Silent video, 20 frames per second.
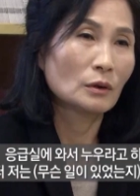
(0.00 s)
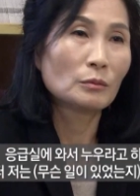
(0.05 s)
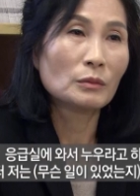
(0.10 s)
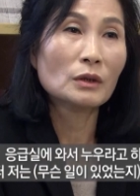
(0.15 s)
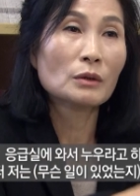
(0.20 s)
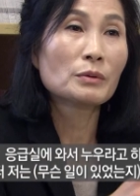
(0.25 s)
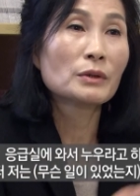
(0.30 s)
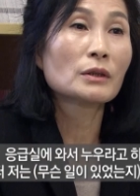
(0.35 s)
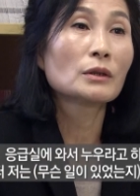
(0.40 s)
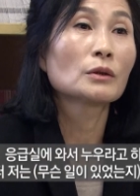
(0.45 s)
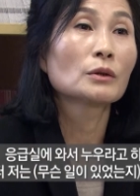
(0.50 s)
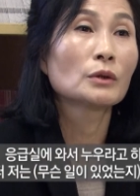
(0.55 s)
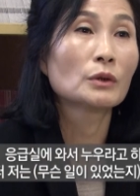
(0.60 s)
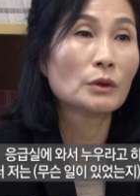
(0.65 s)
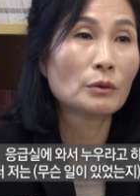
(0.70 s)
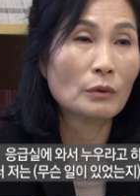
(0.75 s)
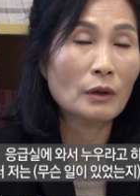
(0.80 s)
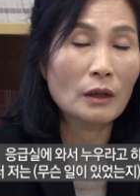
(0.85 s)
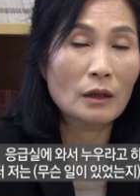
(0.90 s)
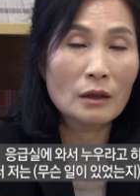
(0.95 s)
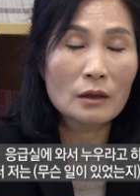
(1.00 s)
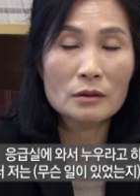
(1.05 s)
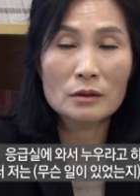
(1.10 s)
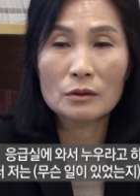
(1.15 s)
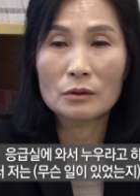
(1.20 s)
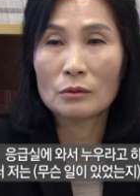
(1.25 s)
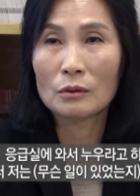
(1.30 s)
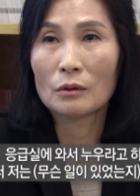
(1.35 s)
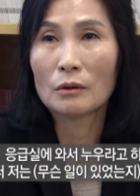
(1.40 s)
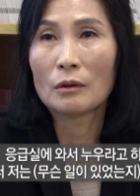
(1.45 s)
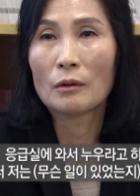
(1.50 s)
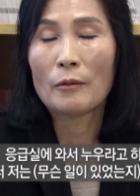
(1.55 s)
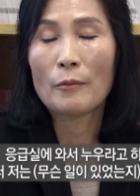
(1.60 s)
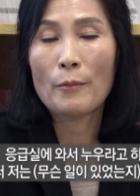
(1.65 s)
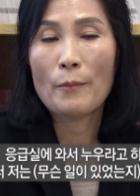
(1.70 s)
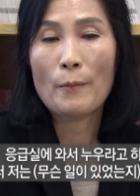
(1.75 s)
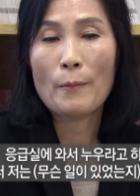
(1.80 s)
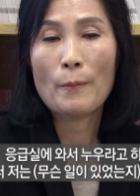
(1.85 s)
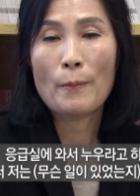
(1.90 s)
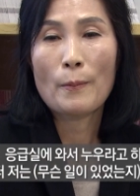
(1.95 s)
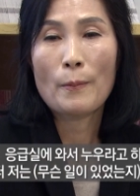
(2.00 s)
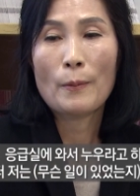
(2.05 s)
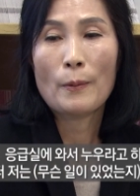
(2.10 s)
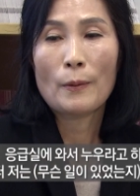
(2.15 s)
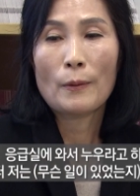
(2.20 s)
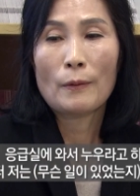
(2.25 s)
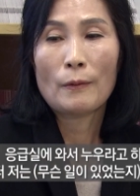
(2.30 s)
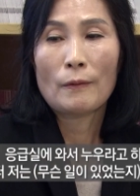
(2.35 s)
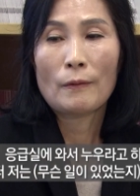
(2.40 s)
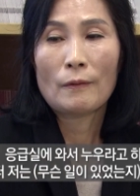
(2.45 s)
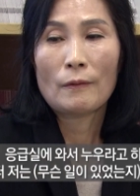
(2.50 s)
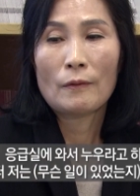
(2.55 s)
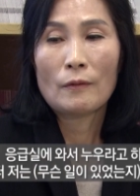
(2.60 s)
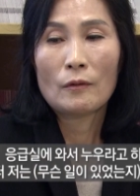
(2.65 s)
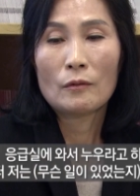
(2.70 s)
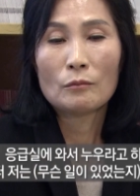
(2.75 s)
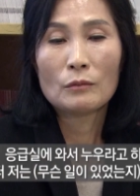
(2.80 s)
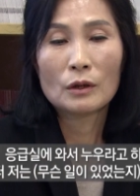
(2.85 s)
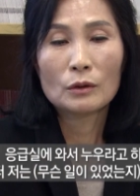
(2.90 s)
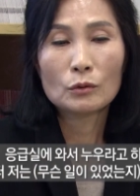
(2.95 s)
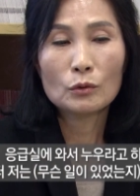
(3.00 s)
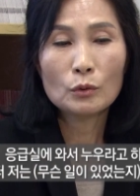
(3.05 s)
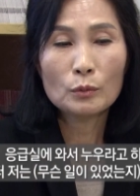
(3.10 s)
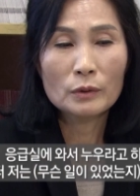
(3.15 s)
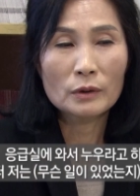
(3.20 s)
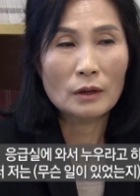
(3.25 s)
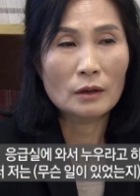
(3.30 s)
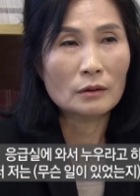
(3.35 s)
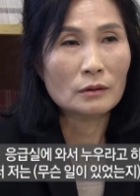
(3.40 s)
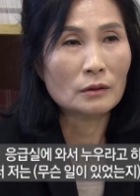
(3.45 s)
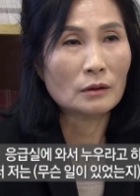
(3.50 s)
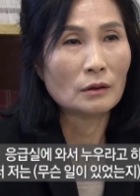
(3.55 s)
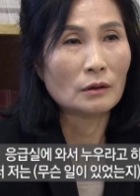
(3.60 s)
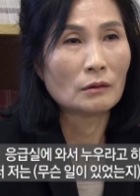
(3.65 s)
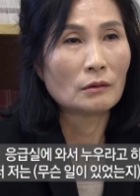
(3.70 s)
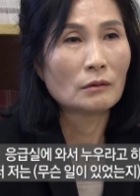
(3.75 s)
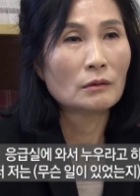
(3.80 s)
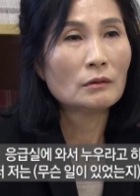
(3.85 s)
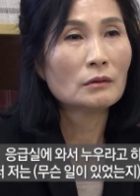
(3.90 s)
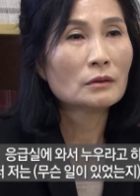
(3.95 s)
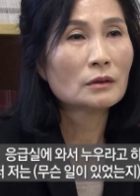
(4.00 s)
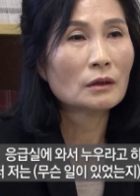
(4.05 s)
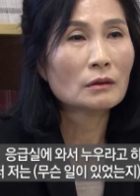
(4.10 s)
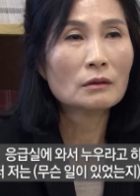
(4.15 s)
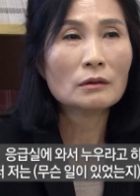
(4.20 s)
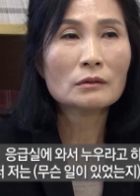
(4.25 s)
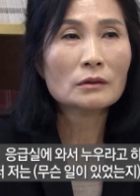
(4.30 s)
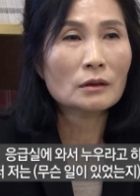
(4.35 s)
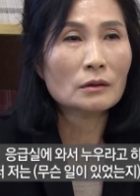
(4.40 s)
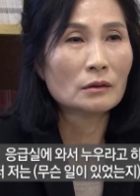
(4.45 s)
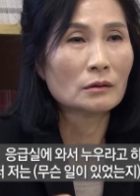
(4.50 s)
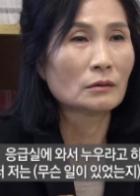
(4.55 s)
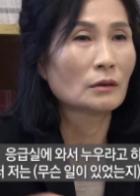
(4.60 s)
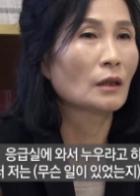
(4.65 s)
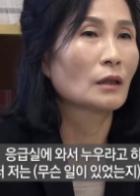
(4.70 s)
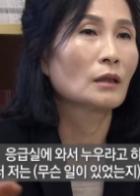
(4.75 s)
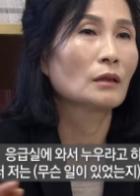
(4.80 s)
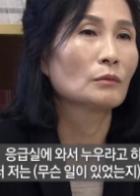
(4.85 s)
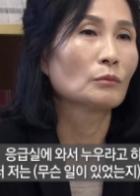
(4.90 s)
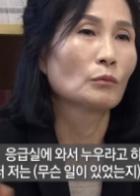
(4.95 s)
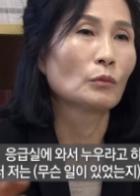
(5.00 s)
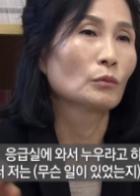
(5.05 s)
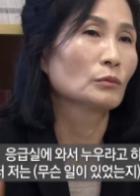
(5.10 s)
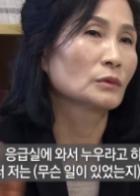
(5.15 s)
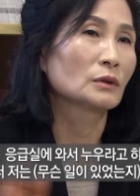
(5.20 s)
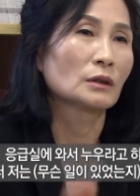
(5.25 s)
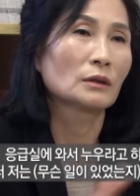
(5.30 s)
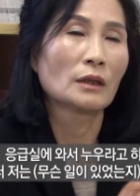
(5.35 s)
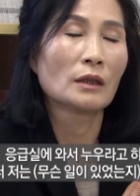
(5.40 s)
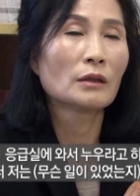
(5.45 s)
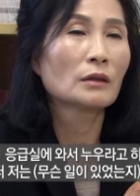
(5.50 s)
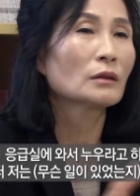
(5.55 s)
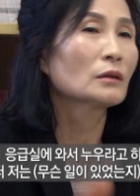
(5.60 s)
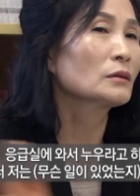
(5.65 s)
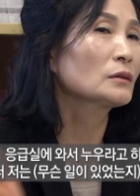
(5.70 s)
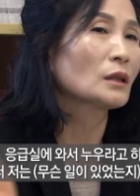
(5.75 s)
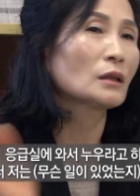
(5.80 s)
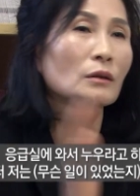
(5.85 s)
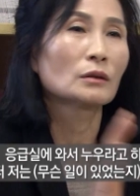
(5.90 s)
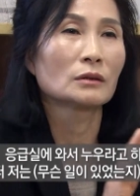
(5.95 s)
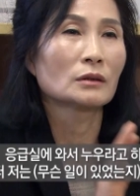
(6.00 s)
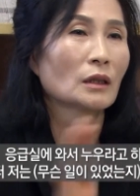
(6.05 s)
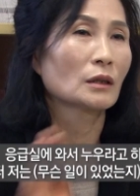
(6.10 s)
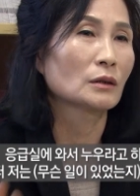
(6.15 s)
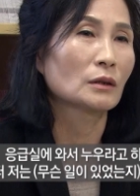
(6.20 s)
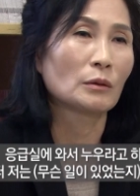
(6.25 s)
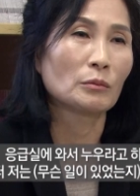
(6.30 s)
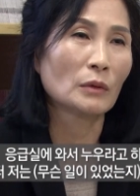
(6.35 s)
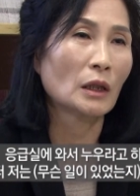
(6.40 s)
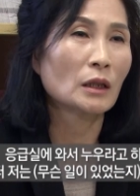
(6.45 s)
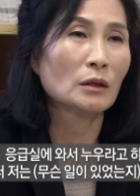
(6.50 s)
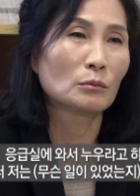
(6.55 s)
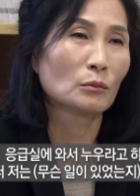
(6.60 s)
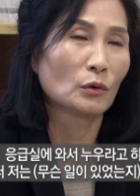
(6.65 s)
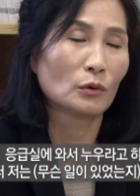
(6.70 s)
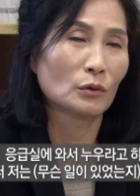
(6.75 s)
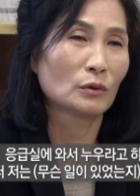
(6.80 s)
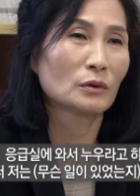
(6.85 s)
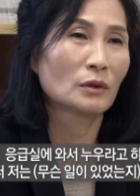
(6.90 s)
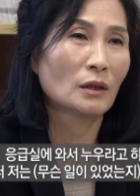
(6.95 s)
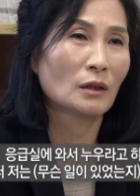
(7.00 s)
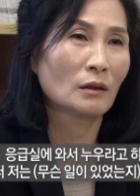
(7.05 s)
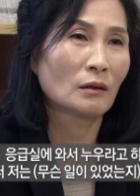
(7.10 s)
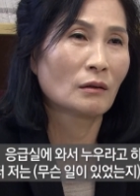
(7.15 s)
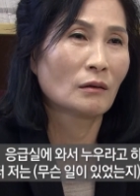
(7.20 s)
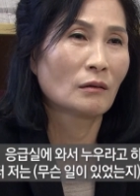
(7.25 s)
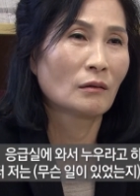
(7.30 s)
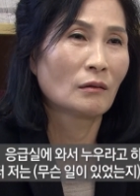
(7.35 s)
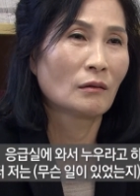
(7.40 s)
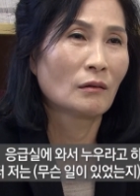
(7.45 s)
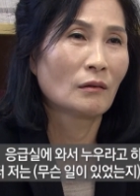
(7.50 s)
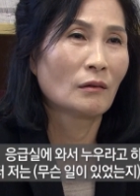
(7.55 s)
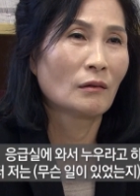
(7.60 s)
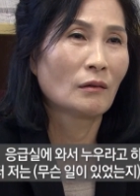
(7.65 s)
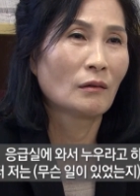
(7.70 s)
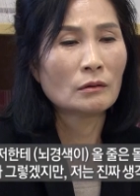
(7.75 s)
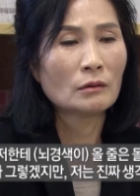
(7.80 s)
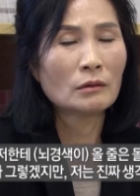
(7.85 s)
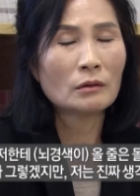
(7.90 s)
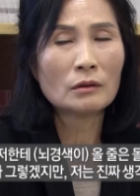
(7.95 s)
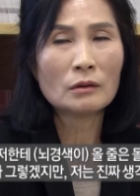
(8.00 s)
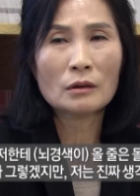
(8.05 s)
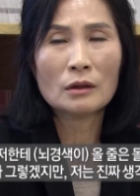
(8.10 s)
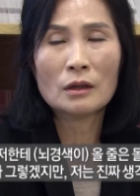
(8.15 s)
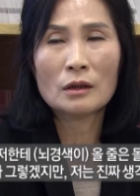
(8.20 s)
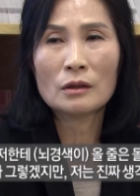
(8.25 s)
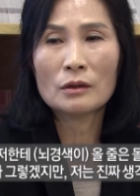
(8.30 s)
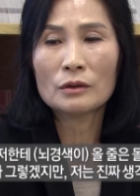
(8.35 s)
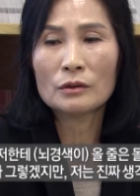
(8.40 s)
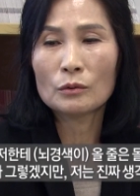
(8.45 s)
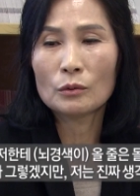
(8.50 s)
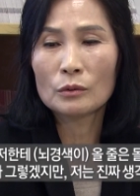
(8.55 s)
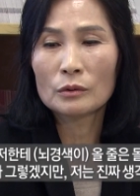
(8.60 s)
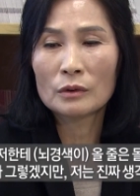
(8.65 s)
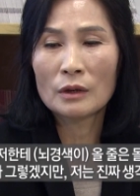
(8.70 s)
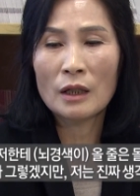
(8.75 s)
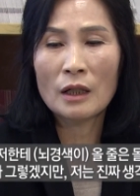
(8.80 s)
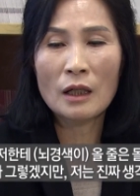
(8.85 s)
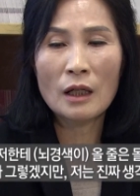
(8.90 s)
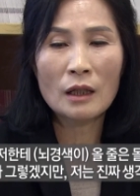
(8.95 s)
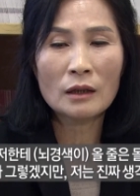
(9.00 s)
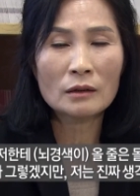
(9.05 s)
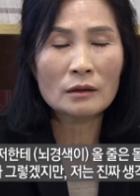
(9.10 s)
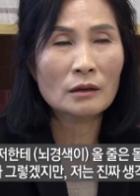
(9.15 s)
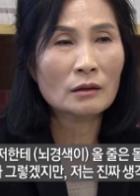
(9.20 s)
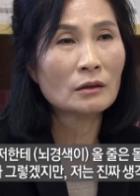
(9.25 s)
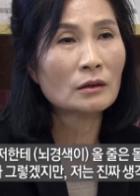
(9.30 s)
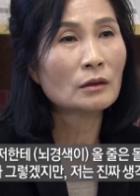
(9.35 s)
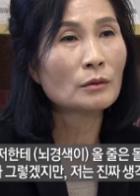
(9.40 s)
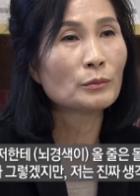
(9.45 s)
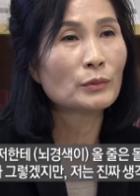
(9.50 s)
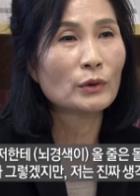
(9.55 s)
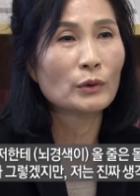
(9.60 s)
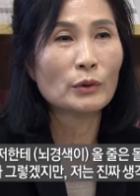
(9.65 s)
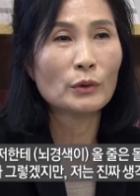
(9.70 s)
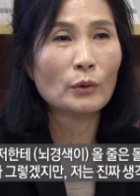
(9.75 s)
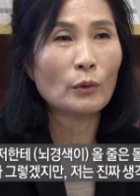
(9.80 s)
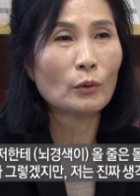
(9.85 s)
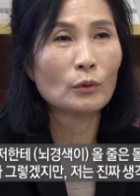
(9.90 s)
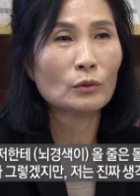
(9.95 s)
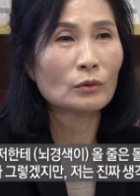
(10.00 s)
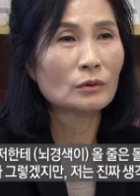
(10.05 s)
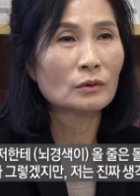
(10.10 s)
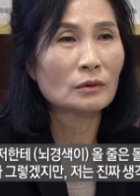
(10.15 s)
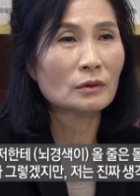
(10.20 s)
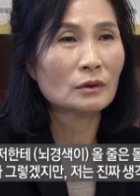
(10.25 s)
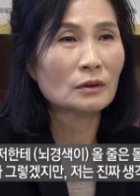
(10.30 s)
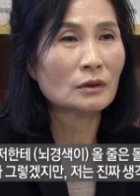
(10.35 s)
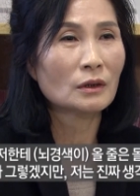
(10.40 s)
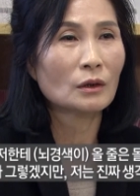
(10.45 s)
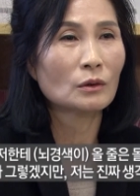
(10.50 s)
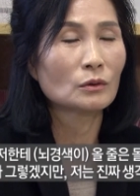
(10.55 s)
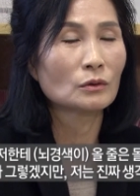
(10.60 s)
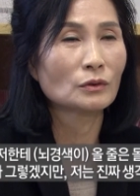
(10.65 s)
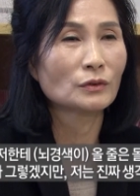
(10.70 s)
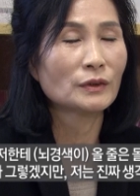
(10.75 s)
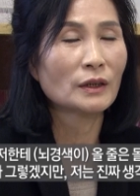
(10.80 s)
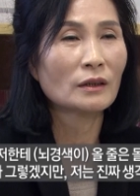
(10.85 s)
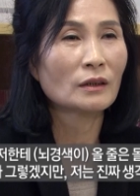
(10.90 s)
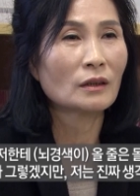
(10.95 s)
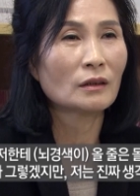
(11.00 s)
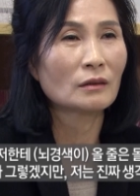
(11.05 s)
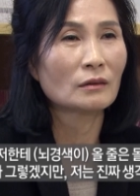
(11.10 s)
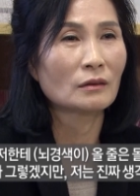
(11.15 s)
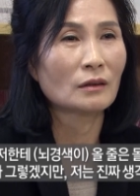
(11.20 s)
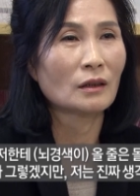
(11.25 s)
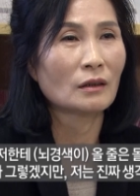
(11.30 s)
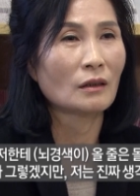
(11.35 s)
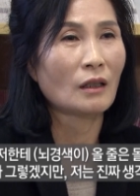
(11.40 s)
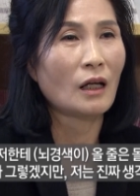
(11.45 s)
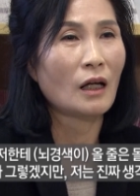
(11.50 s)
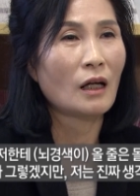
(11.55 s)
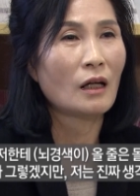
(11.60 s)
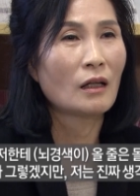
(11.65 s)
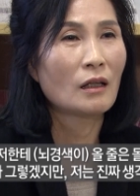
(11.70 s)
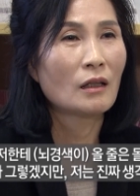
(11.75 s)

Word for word: 응급실로 이리 와가지고 엄마 누버라는데 인제 그때는 내가 내 그때는 이제 나는 모를라. 그렇게 내한테 그런 병이 올 거라는 생각은 나는